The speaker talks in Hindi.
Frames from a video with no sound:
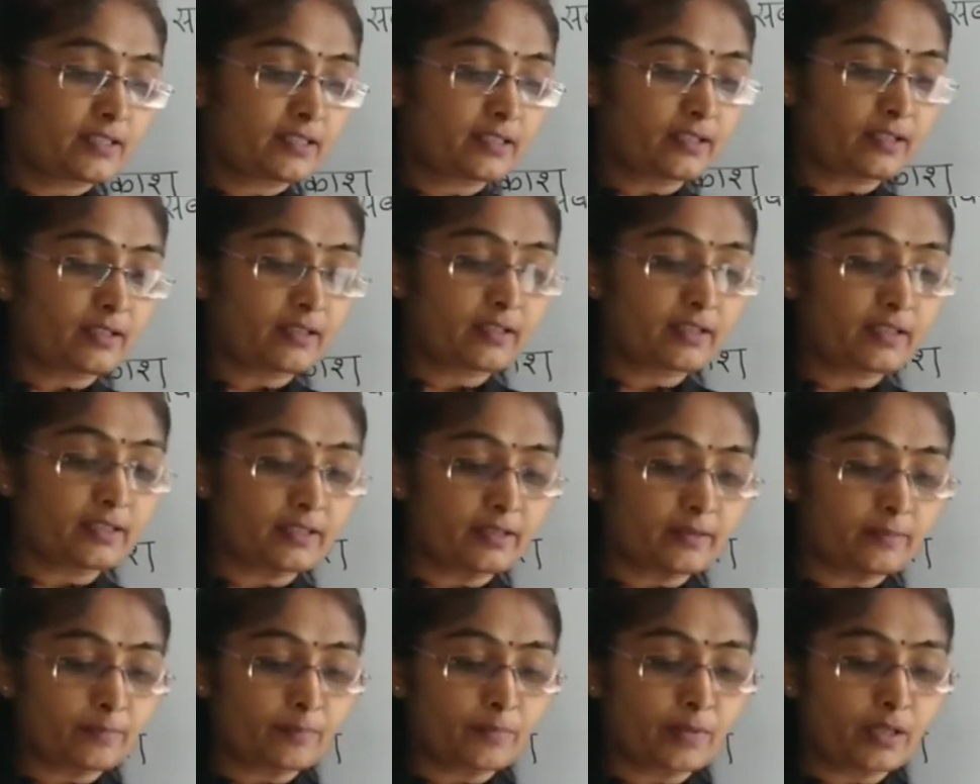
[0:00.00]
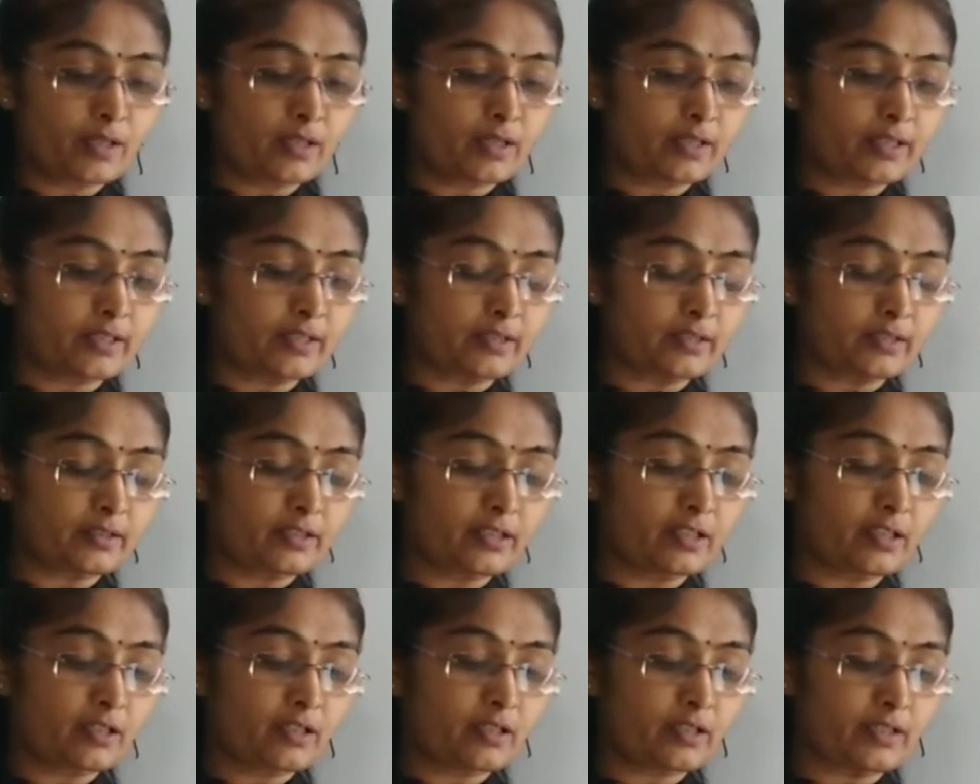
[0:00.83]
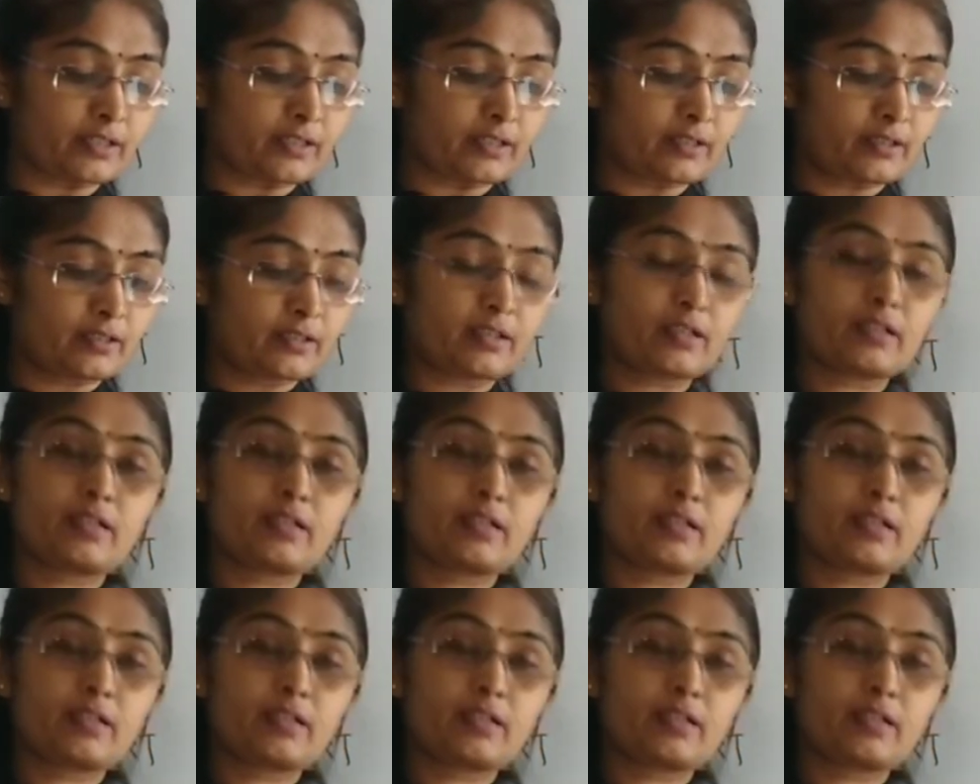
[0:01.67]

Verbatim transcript: सहन बहन दहन